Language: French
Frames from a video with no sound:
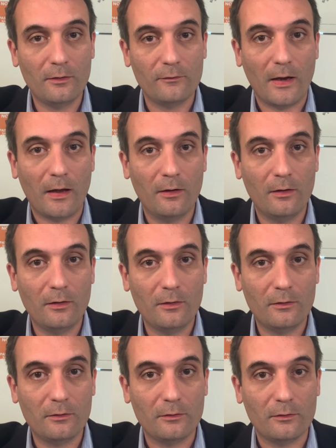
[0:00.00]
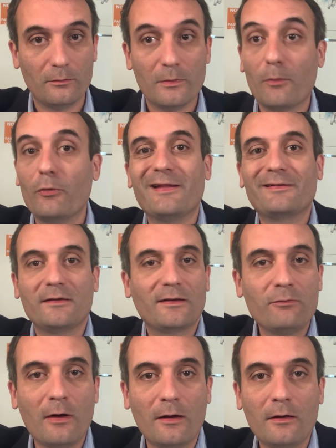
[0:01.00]
Voilà. Euh, mais on peut aller très très
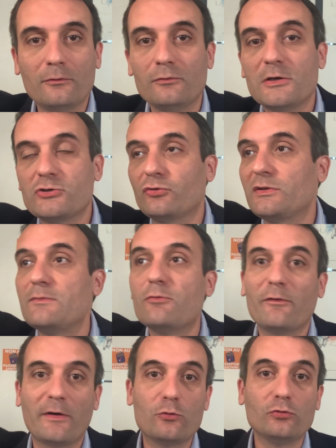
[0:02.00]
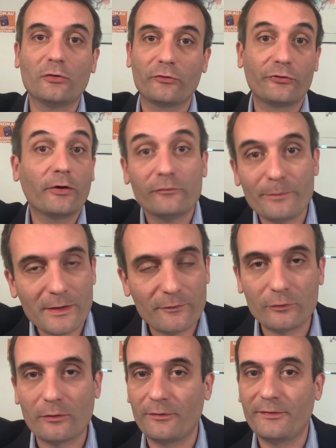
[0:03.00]
loin, Ou hein, où les gens qui boivent un coup de temps en temps, vous payez
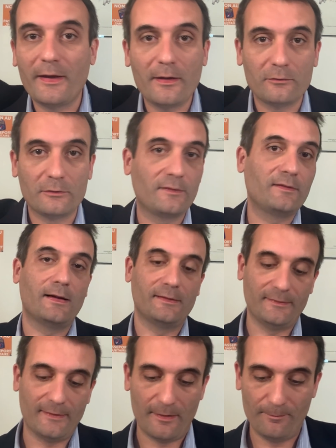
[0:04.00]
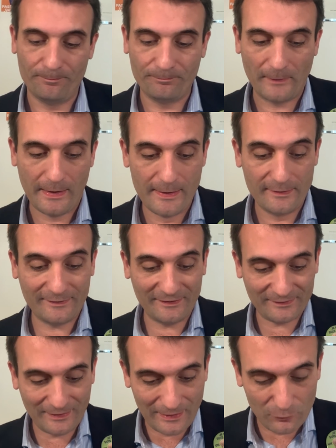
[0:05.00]
votre cancer, ou etc., Ça,
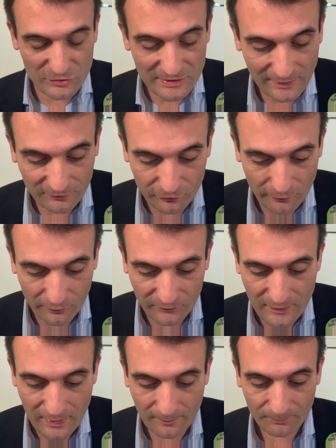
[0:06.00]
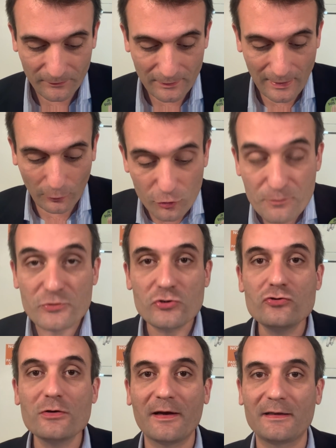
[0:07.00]
c'est la logique assurantielle, la
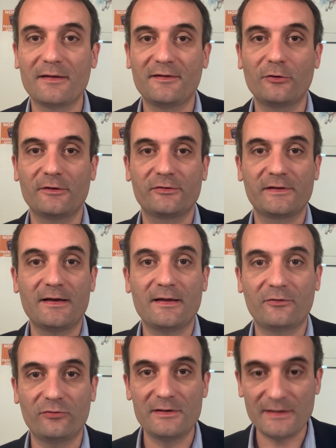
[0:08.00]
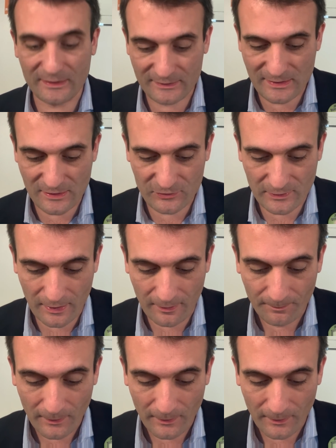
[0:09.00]
rupture avec la sécurité sociale et la solidarité nationale.